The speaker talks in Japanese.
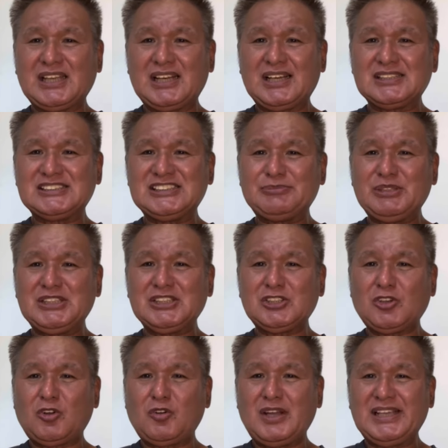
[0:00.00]
たら自民
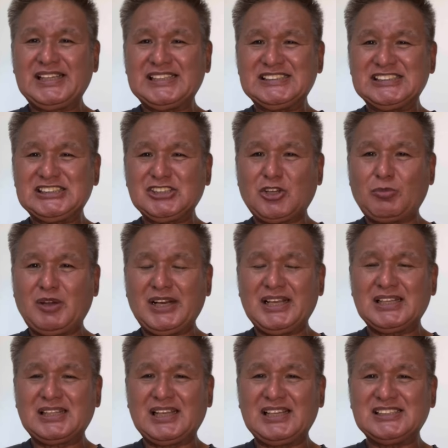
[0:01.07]
党は引きずり込ま
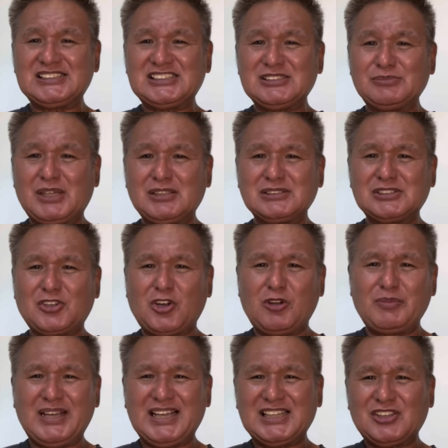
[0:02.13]
れてしまう
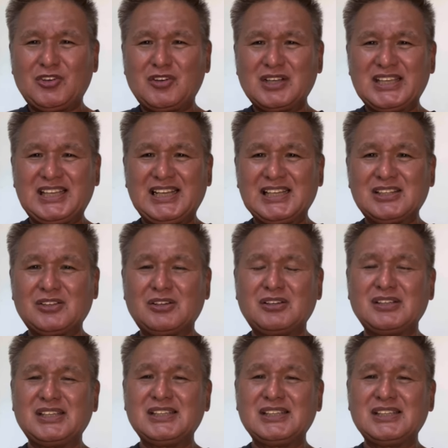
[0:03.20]
公明党を切れと